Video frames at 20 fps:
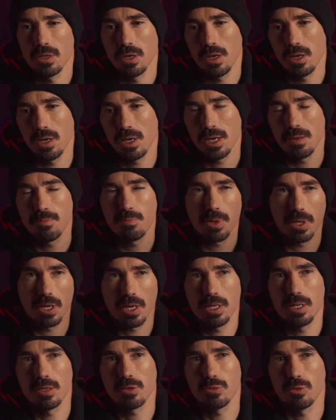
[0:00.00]
uh,
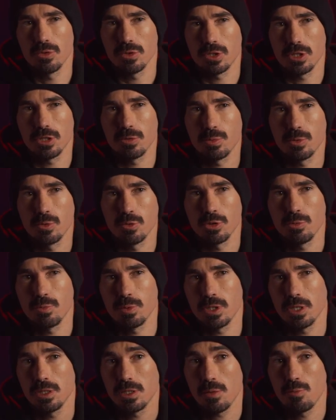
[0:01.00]
emparelha com outras pessoas
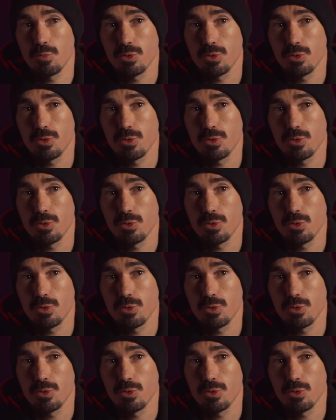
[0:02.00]
para tentar